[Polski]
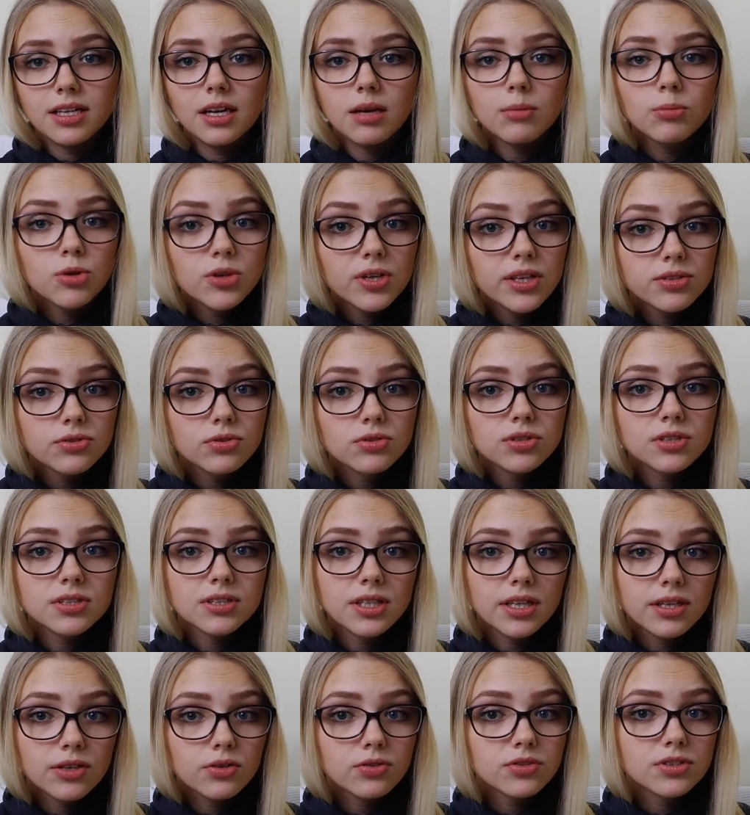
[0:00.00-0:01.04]

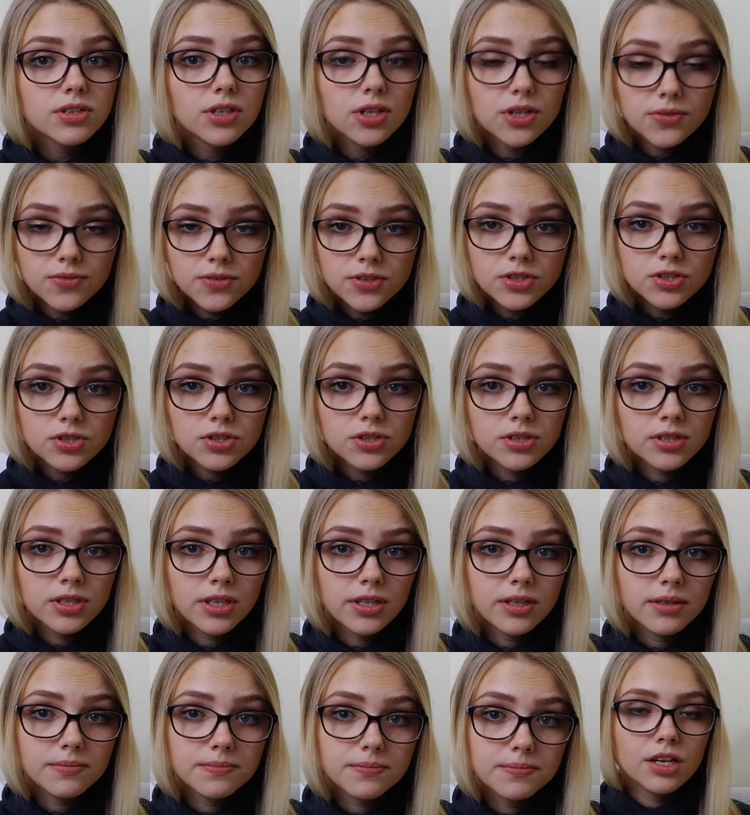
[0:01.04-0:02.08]
laboratoryjnego z krwi
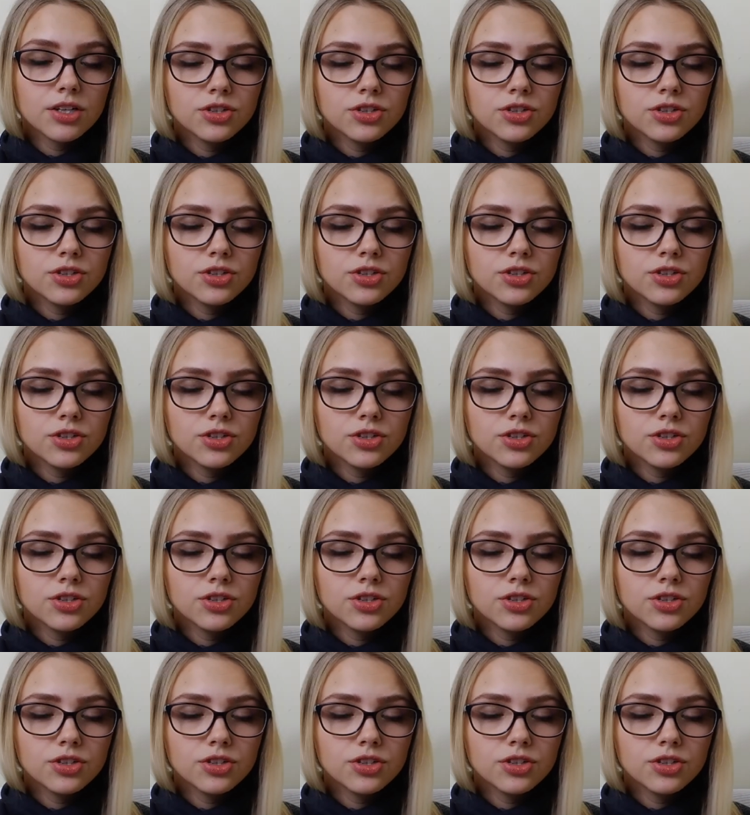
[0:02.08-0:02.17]
żylnej.